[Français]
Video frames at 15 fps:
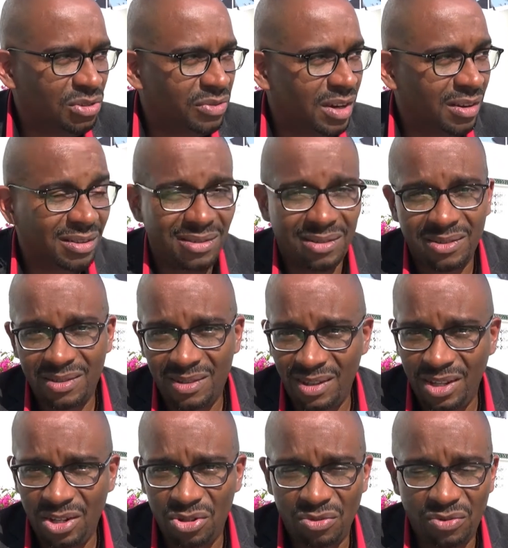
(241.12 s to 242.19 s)
je vais
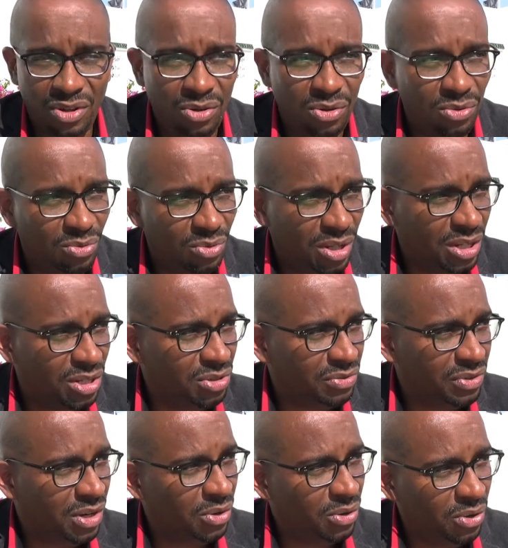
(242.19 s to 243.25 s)
l'encenser, je vais le louer, je
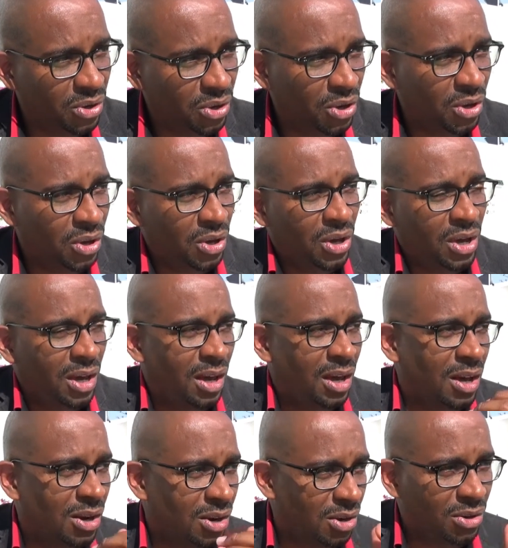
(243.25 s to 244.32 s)
vais le,
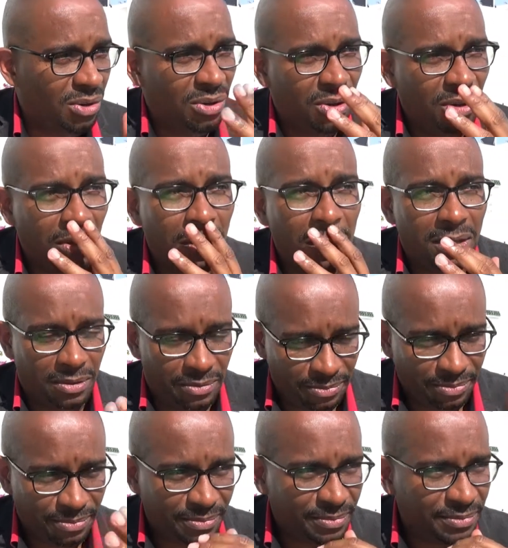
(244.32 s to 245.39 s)
le
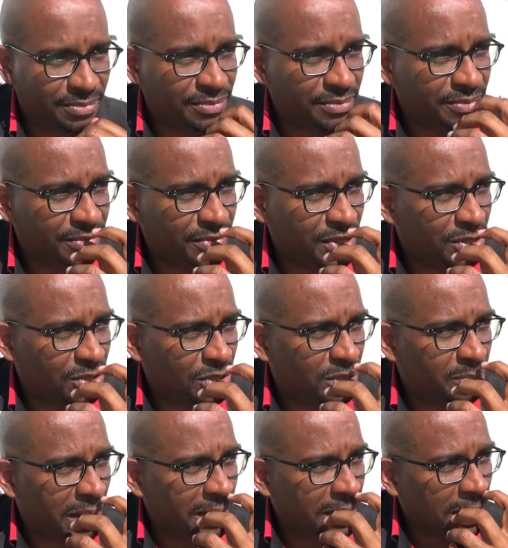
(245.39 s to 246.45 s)

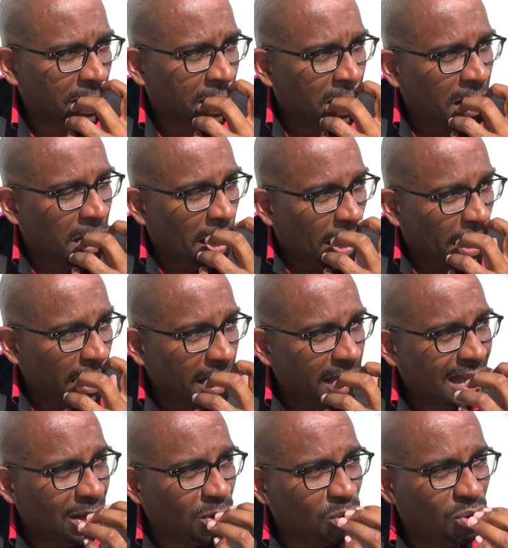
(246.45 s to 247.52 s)
j'ose pas dire,
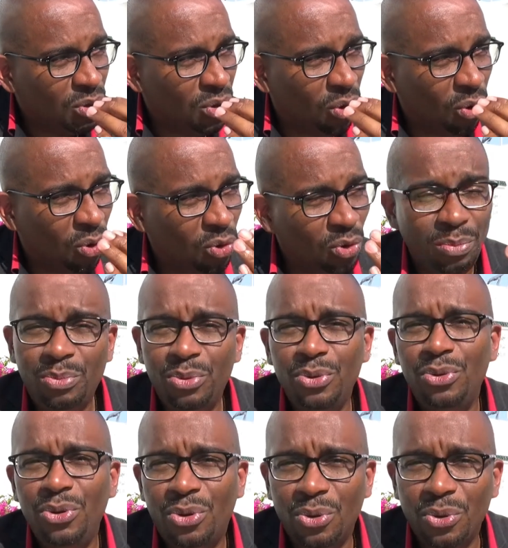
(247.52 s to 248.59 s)
et au bout
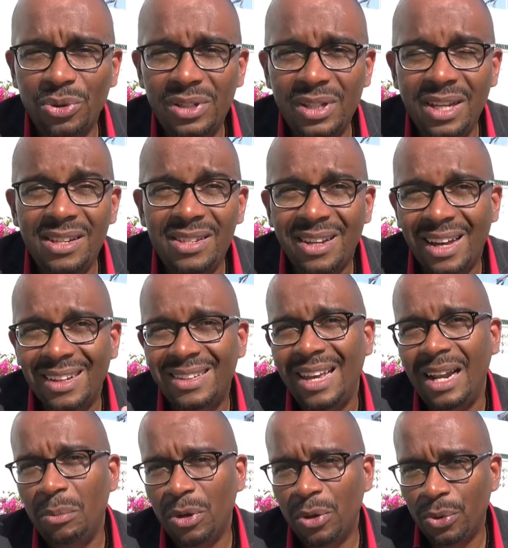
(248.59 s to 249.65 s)
du compte, il sera
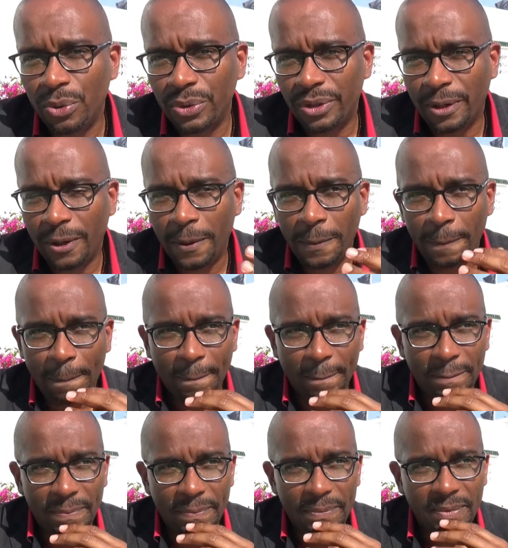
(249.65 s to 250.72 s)
tellement content
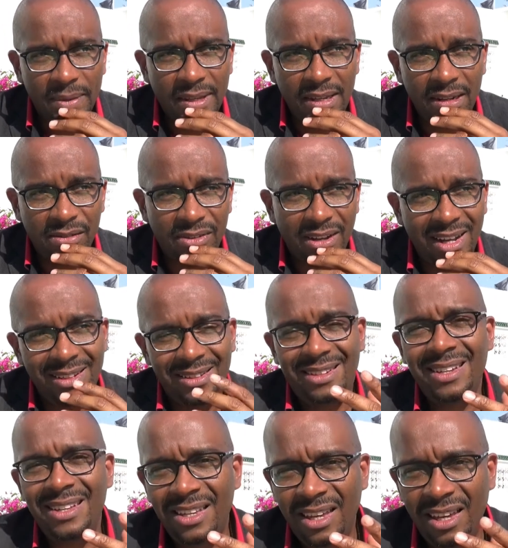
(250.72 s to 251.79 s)
qu'il va
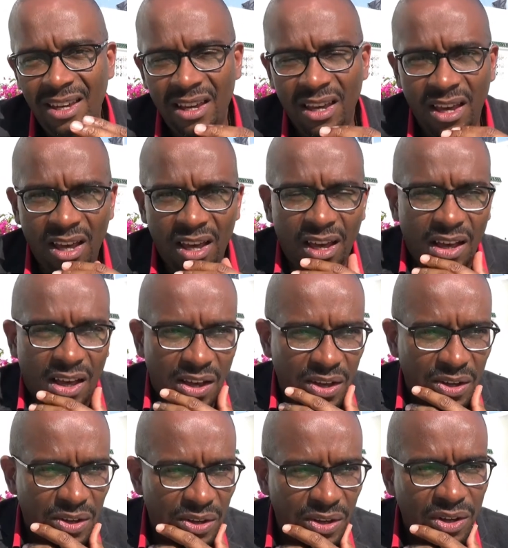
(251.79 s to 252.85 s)
daigner
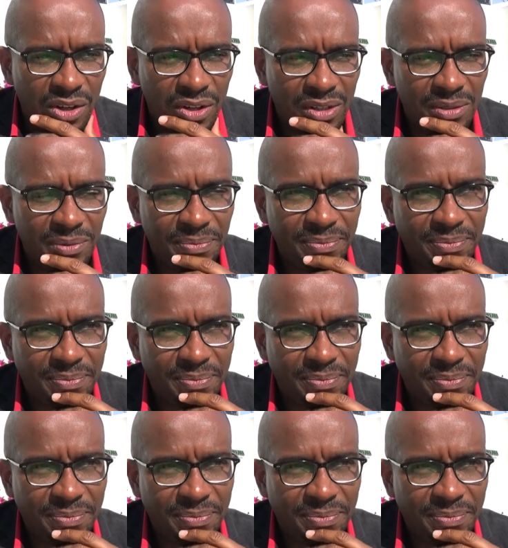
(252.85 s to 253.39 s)
euh,